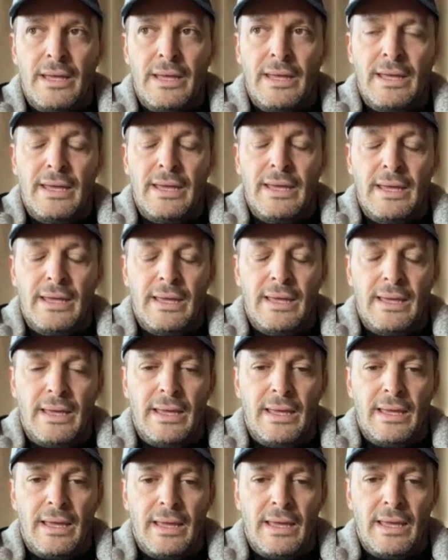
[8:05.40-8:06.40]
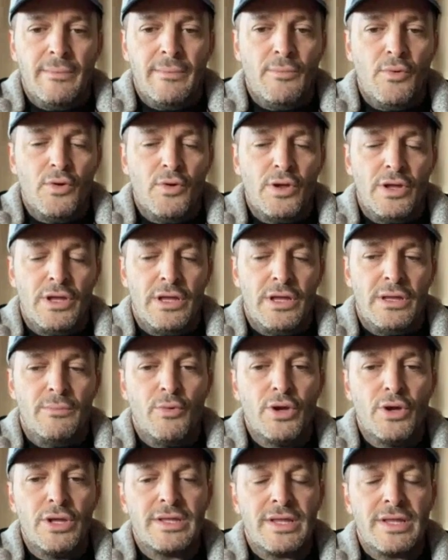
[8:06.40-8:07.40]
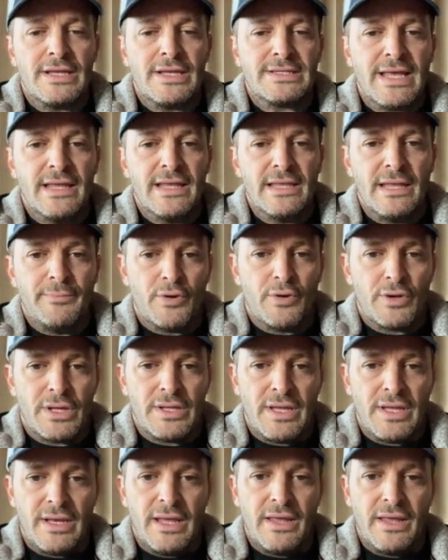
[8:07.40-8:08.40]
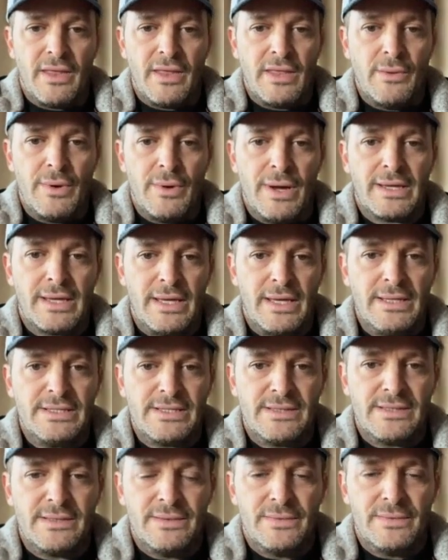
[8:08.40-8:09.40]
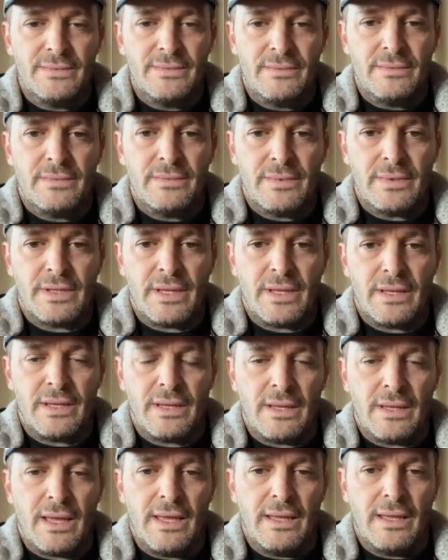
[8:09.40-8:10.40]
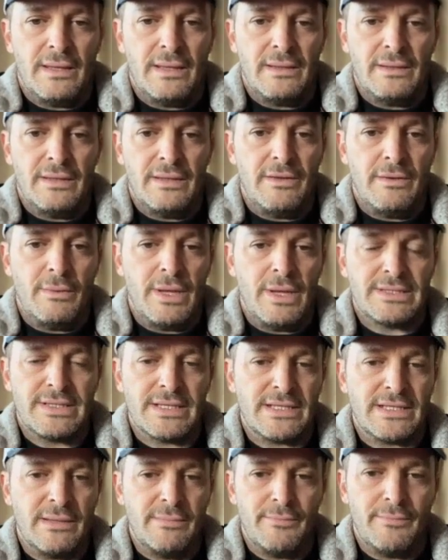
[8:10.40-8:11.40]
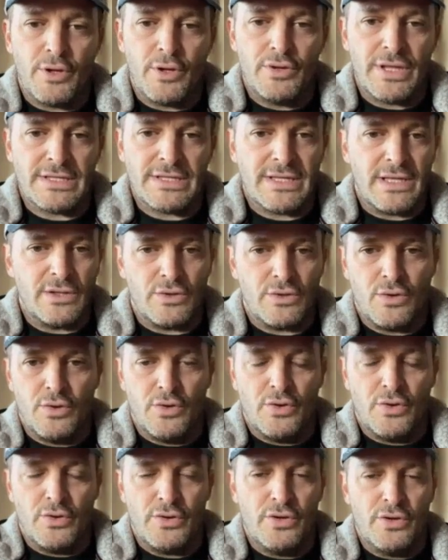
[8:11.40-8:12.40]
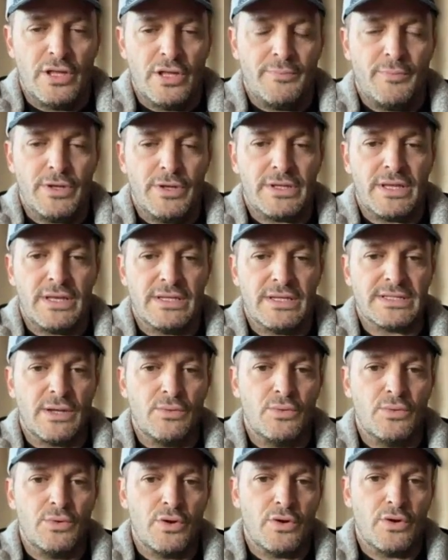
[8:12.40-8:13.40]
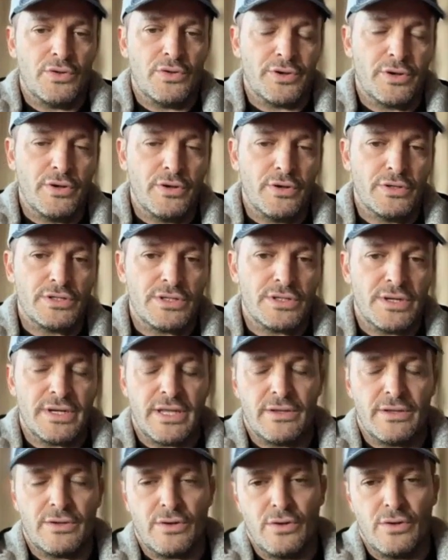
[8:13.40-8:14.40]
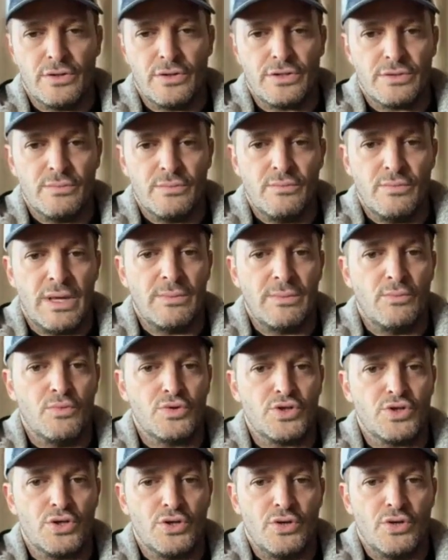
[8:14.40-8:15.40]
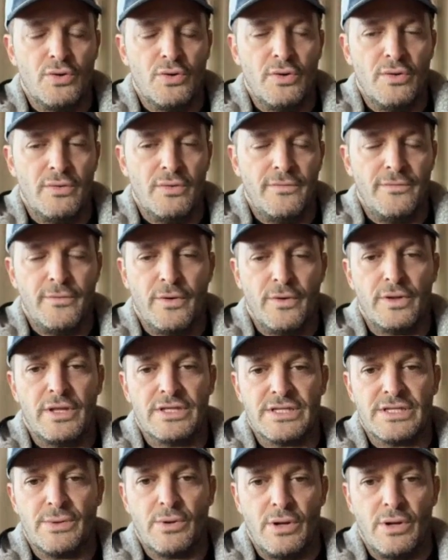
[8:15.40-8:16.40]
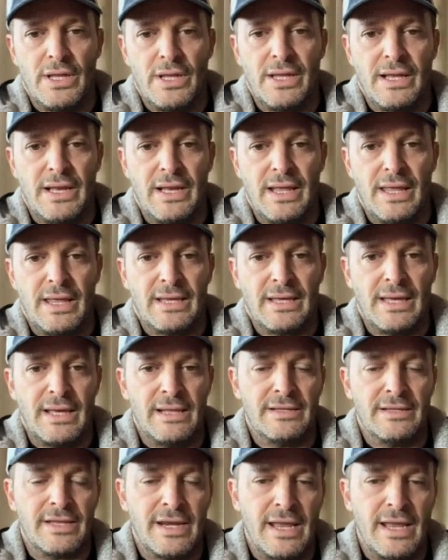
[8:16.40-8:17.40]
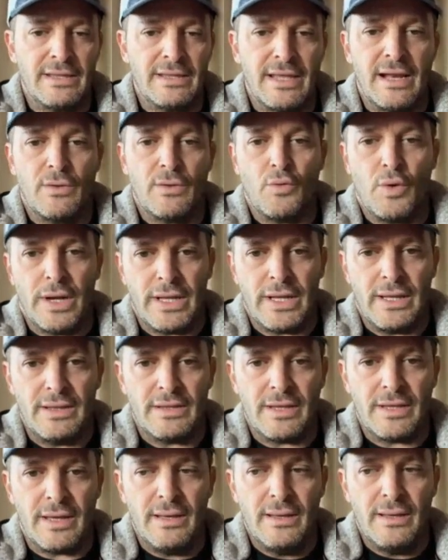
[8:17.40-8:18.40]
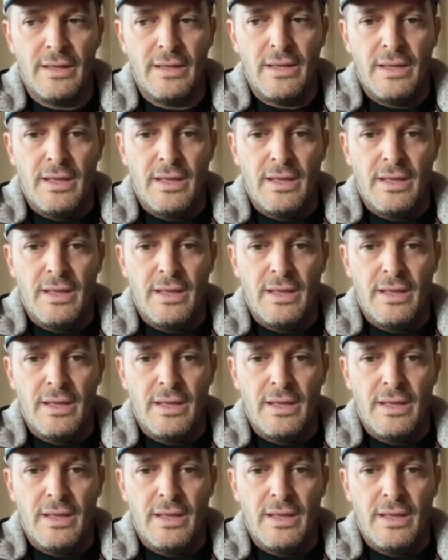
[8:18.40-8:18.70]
Eh, eh, es muy, muy interesante porque tenés desde baquets, hay diversas improntas en todos, ¿no? Después tenés algunos hot rods, rat rods, hay mucho Ford y Chevrolet de la década del 30, del 40,